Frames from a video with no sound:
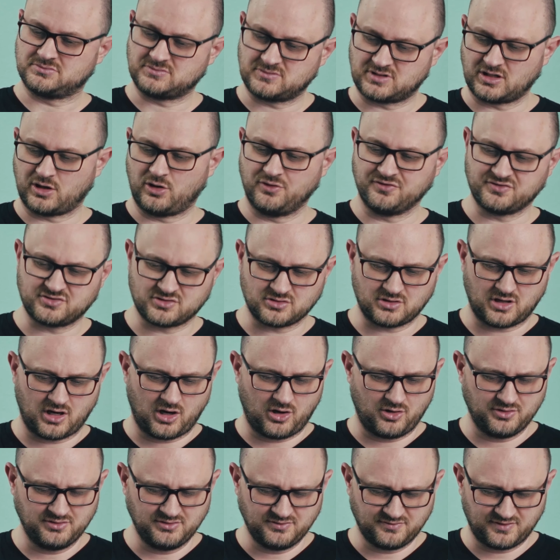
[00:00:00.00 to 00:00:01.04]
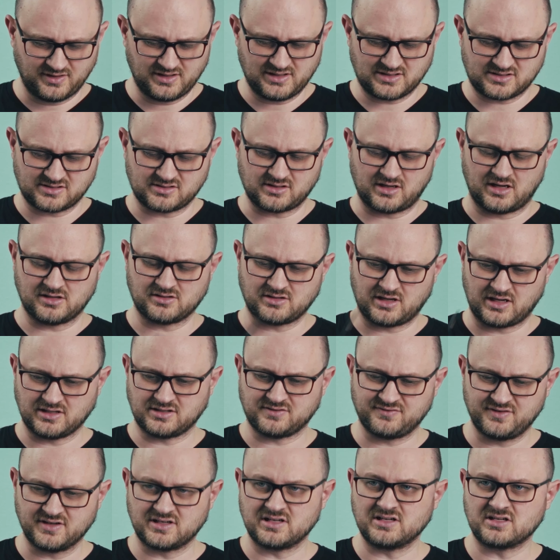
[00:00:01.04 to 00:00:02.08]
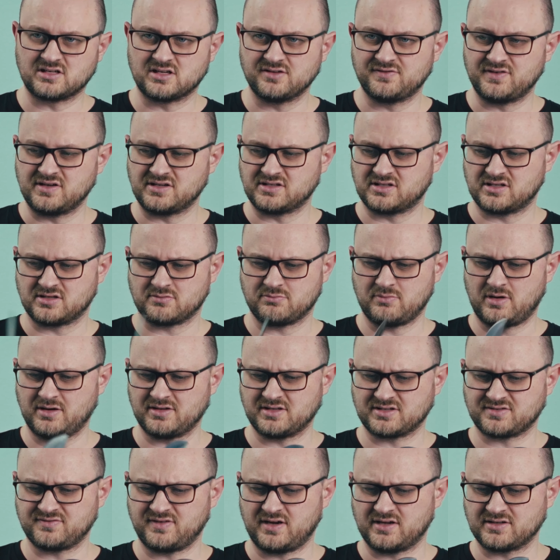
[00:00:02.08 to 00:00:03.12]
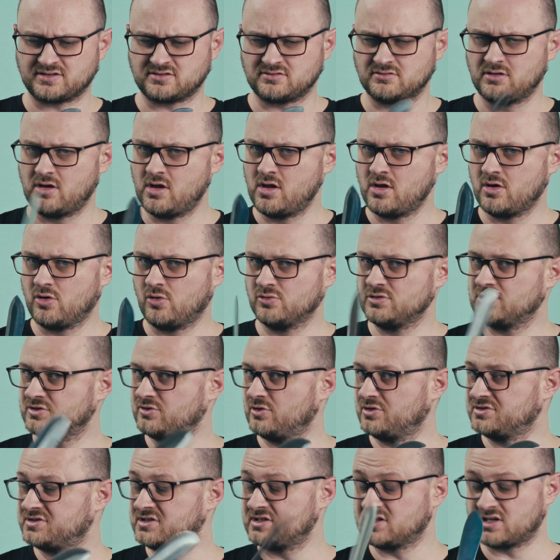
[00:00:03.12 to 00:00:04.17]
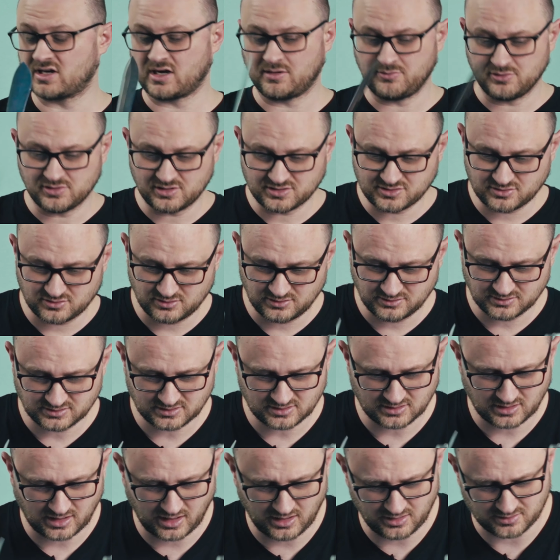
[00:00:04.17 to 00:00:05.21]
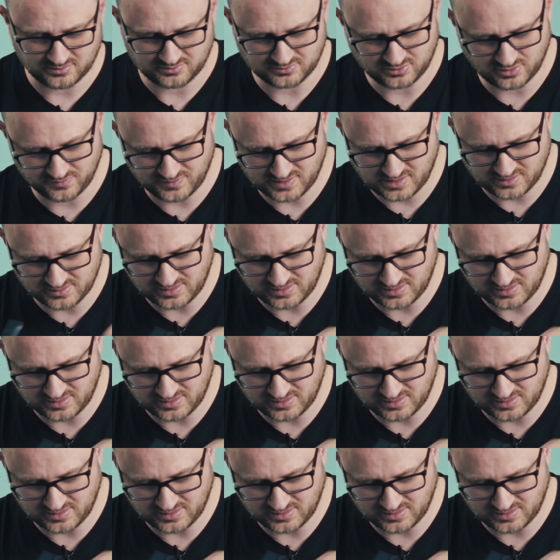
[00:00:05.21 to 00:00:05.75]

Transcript: drauf zu hauen, weil es also hat wirklich Gewicht. Ich meine, es war 190 Gramm oder so. Ah, können wir ja